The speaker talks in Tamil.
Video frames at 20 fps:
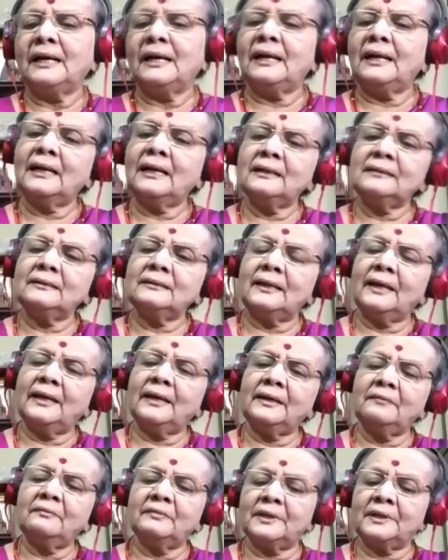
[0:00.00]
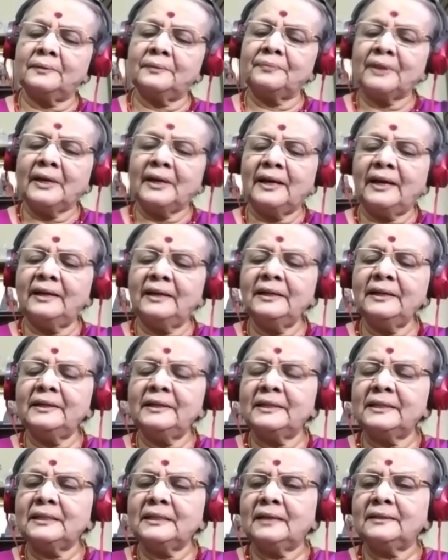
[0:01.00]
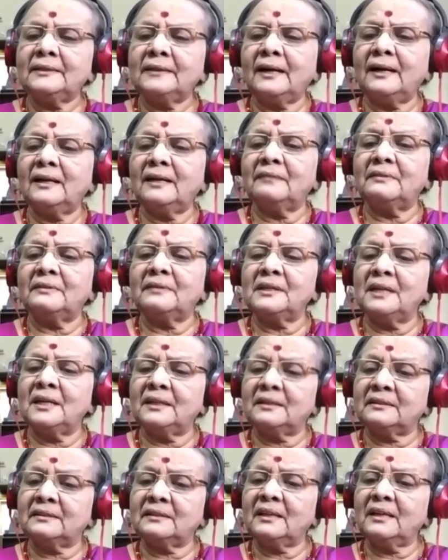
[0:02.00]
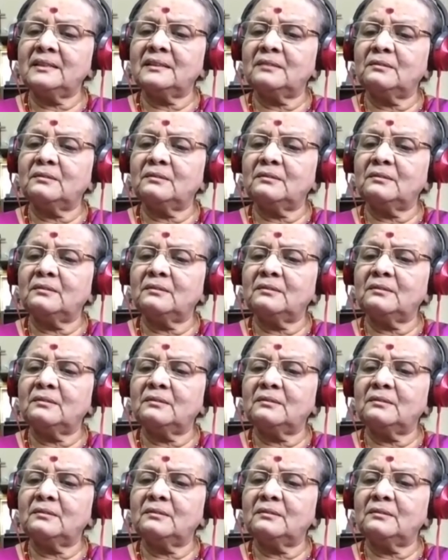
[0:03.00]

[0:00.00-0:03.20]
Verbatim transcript: எல்லாத்திலேயும் வரும் ஏனென்று கேட்டால் அவர் நித்திய